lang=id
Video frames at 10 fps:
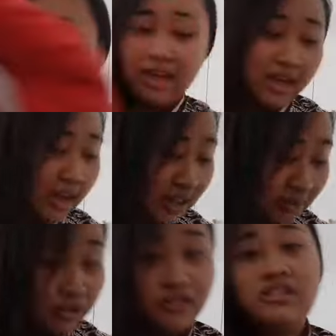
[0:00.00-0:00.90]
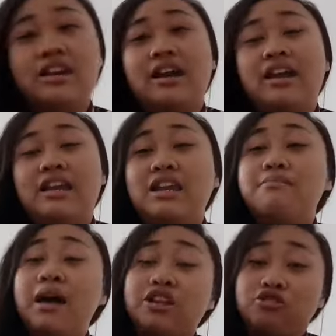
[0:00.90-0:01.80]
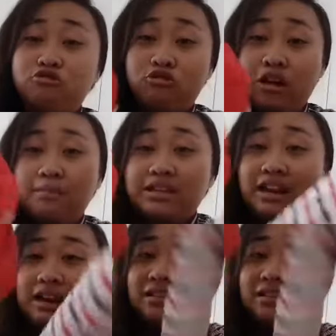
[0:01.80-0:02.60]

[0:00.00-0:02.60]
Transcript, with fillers: sebetulnya ini baju sama celana satu